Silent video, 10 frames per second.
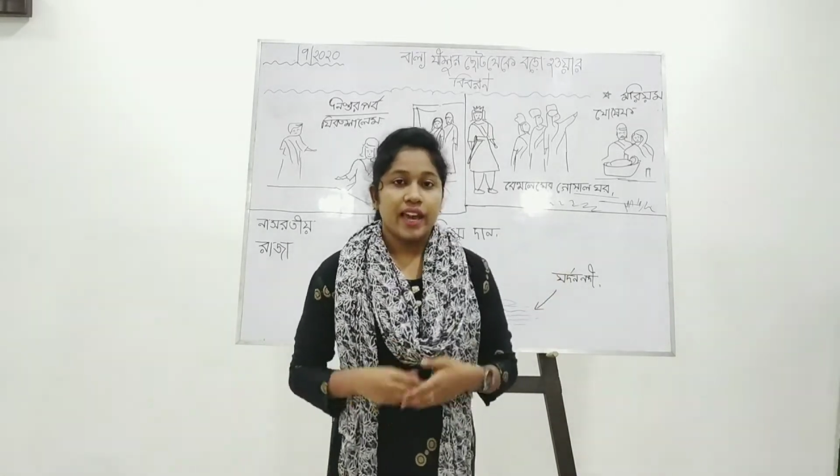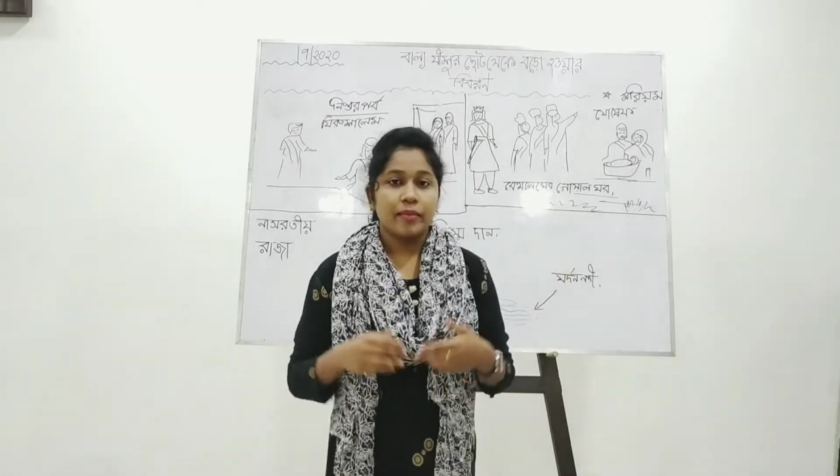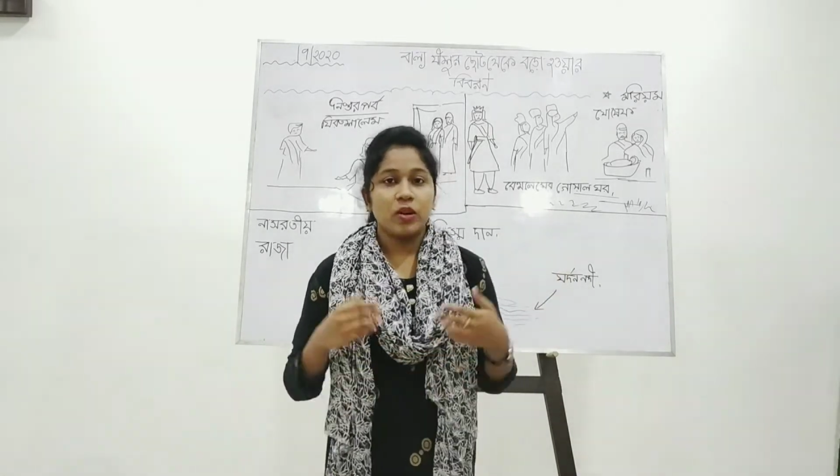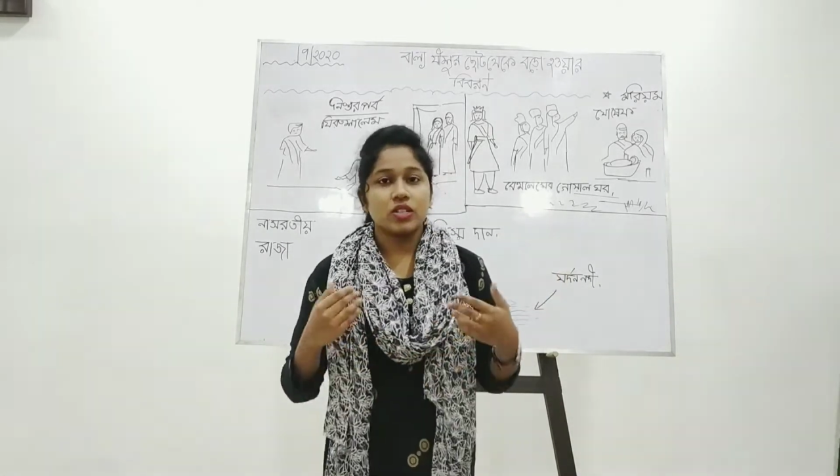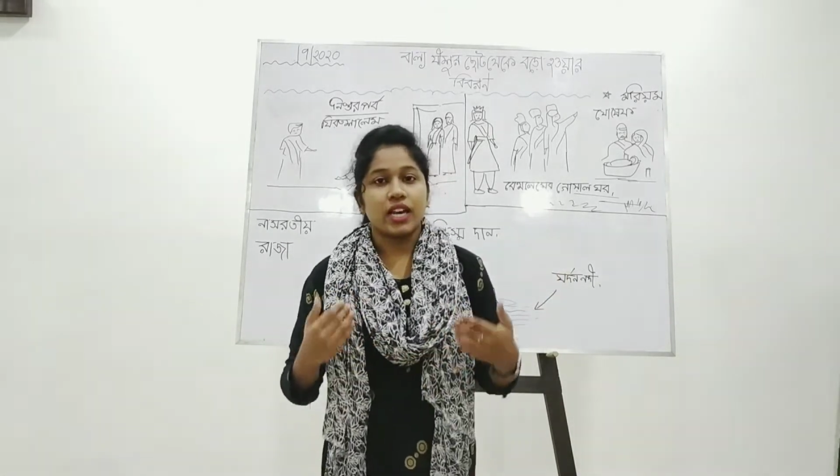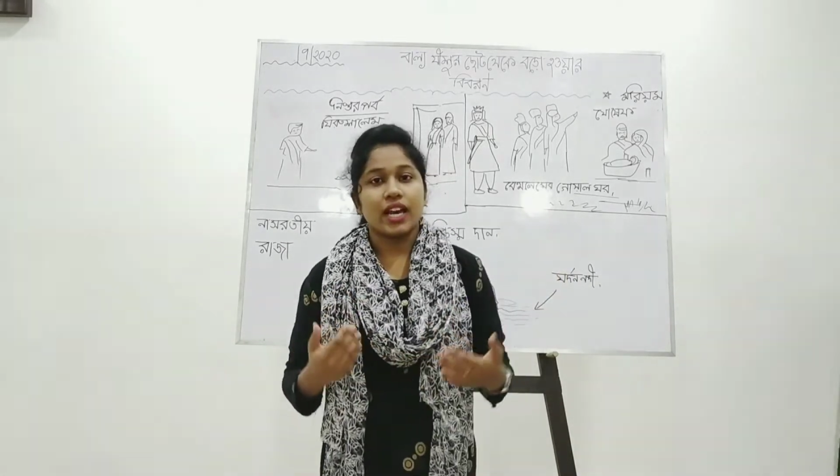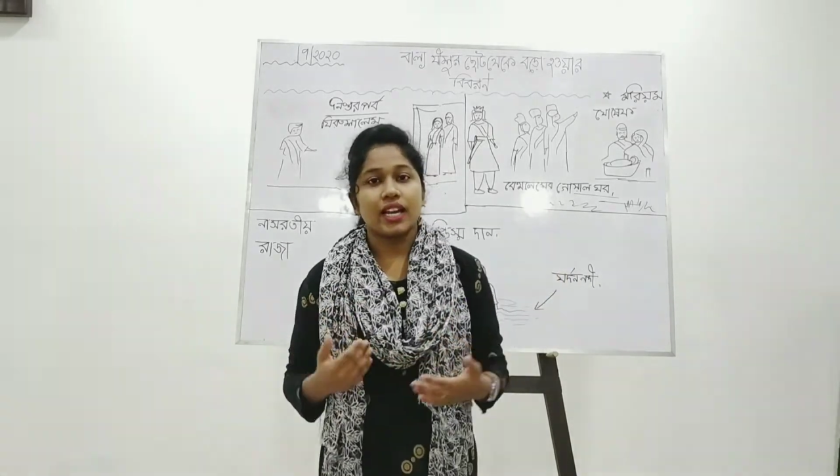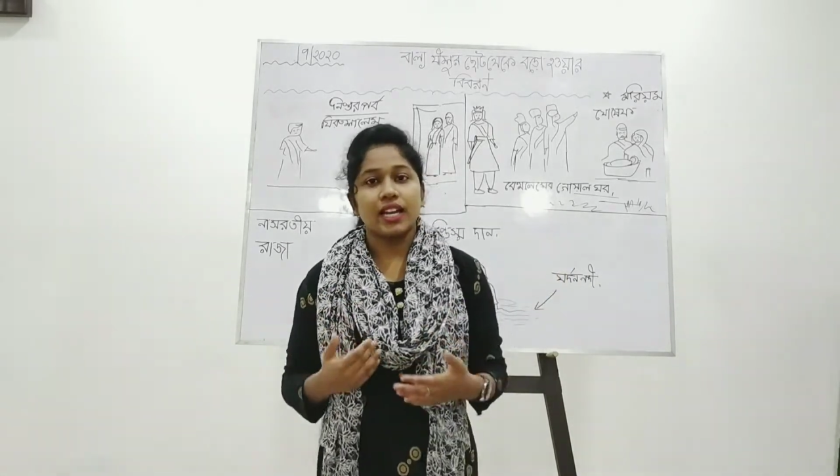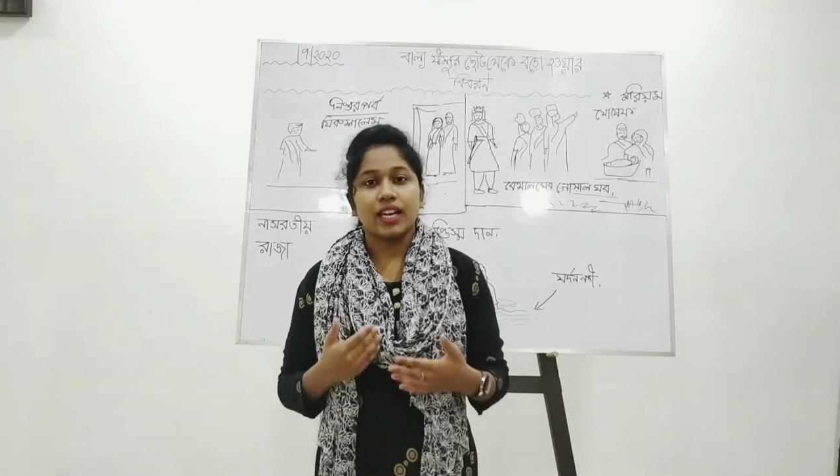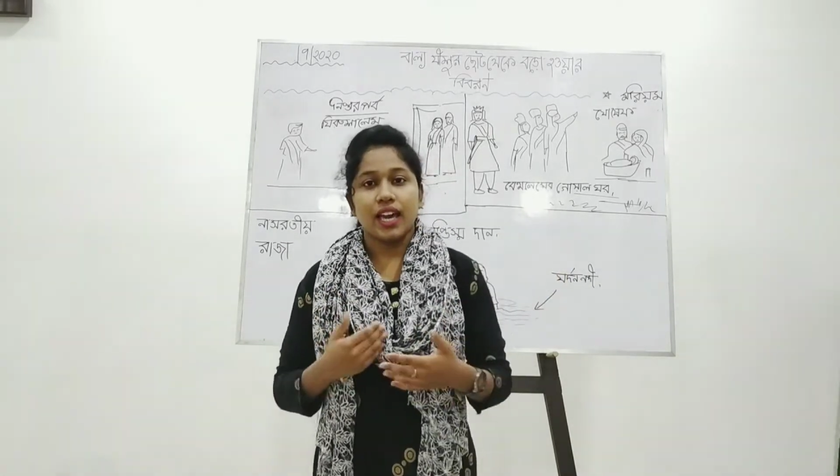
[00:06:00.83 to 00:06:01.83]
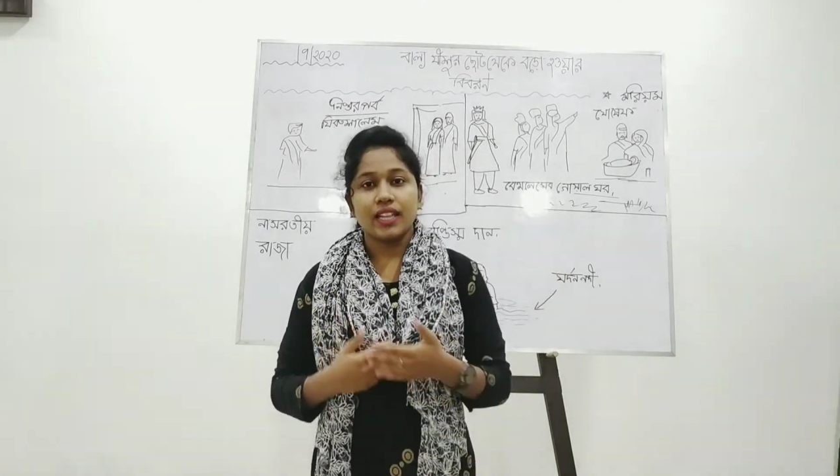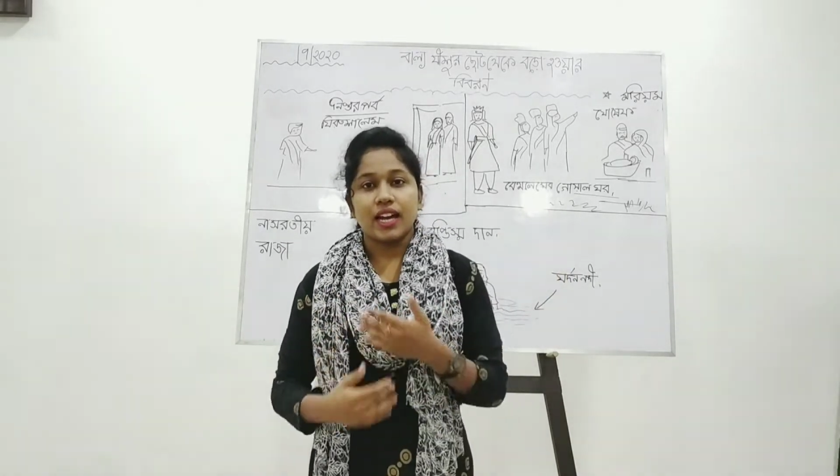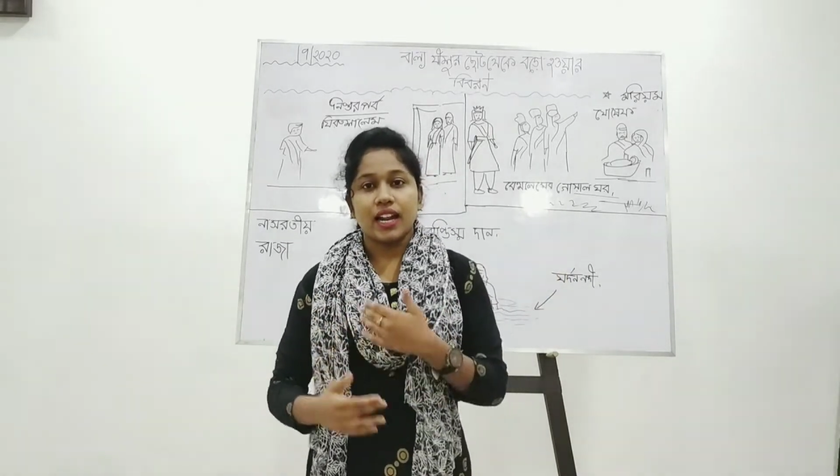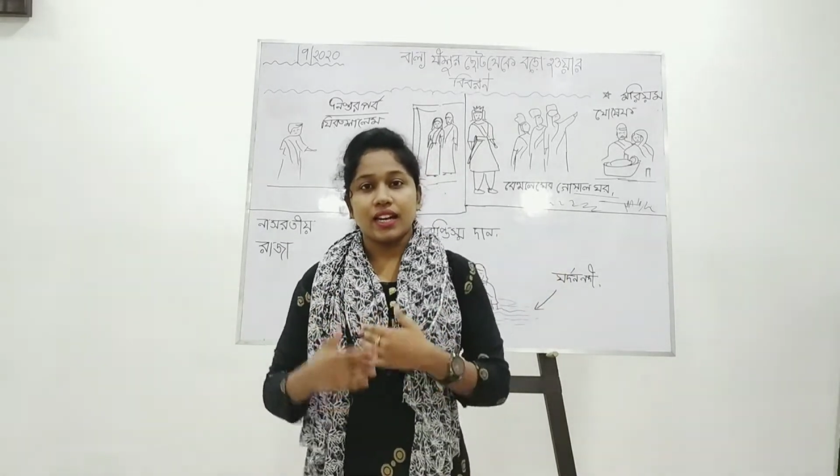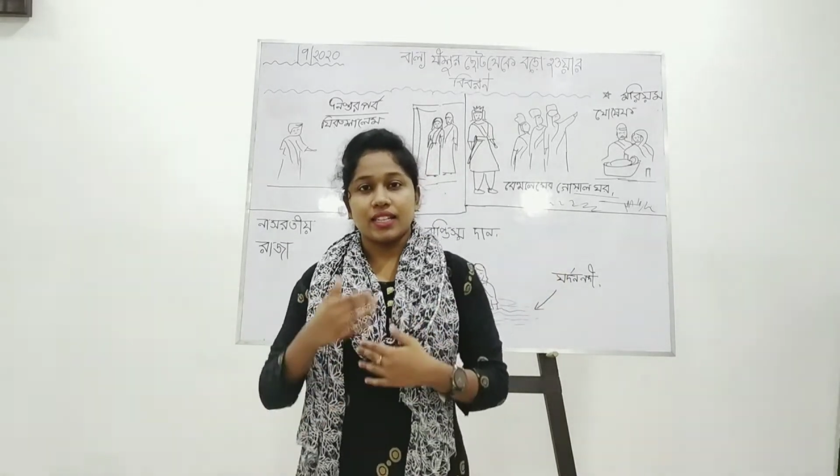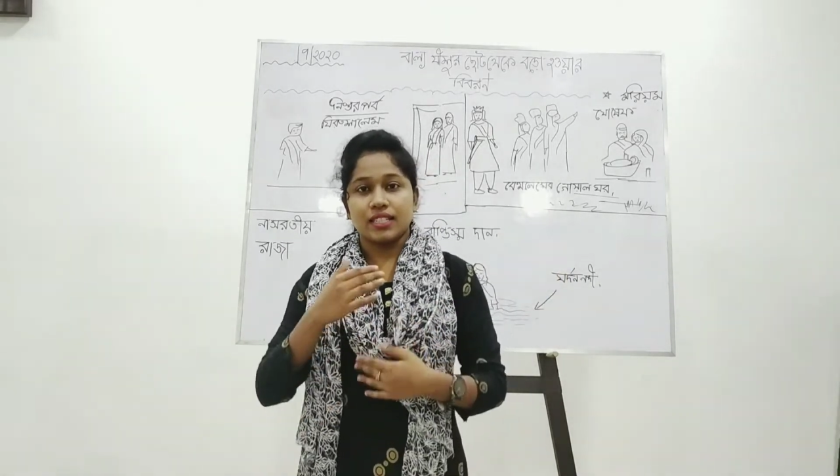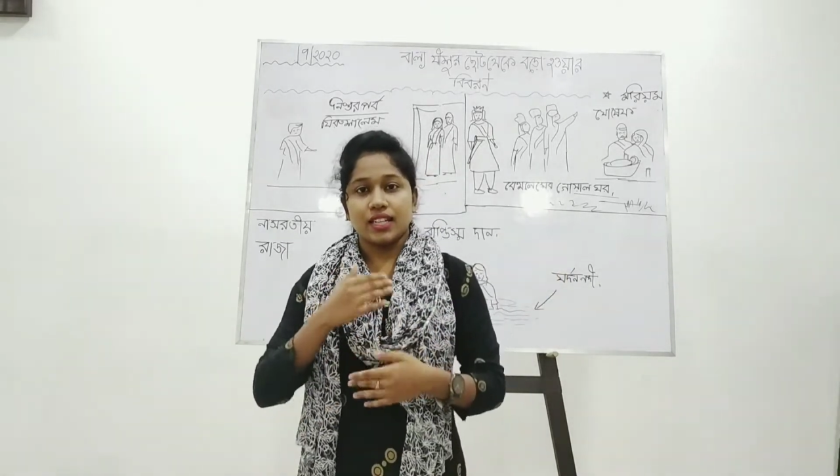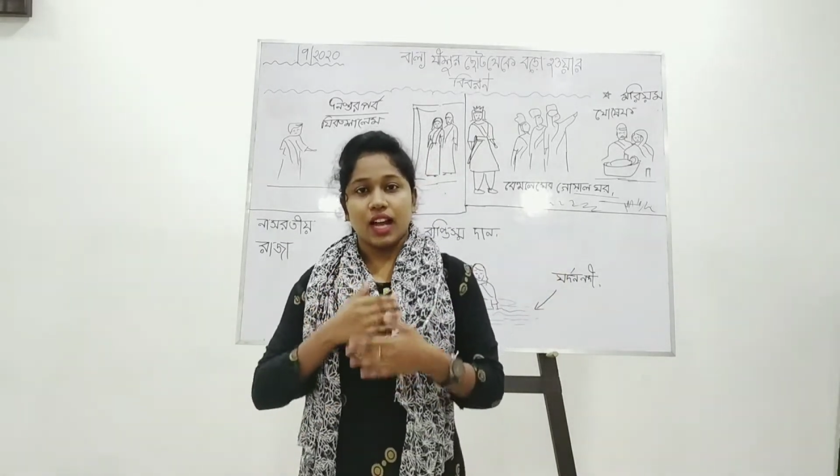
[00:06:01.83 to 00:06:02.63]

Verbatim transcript: এবং সেখানে গিয়েই তারা নিজেদের